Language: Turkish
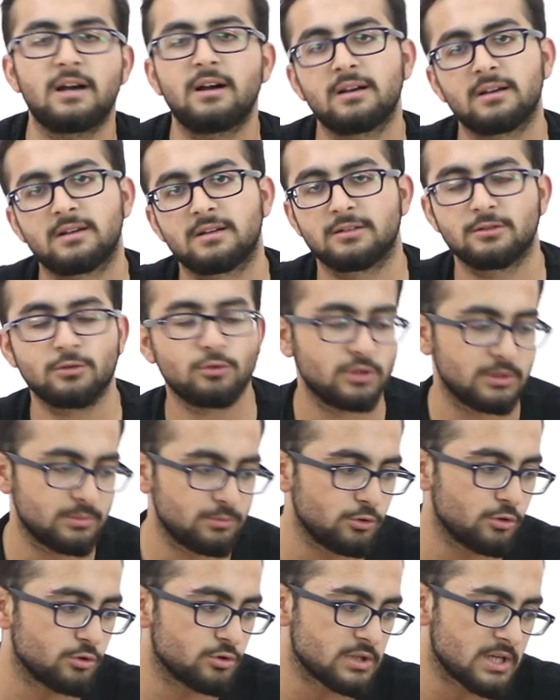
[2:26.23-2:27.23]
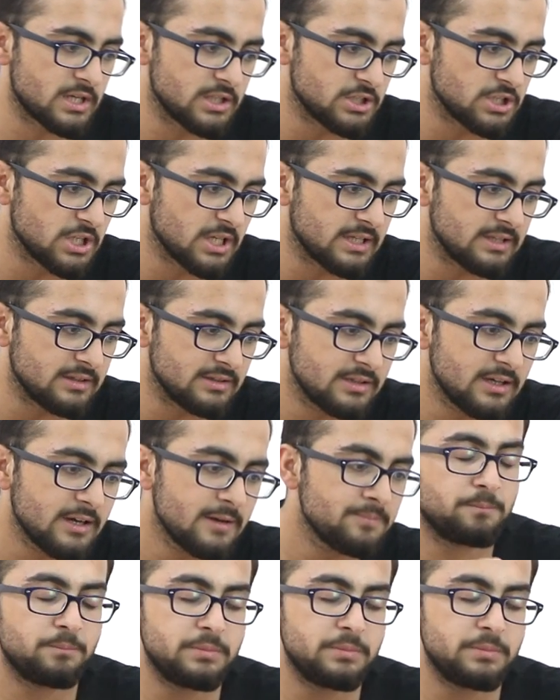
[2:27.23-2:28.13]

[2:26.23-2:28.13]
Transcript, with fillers: Ankara'da olabiliyoruz aynı şekilde.